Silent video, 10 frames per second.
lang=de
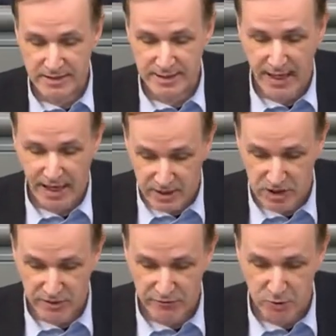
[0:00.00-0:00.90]
dieser
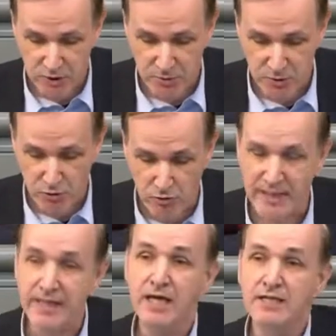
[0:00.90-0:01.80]

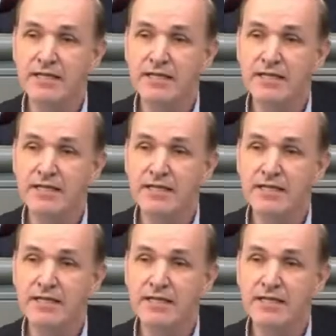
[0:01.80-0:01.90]
Anstiftungspsychologie,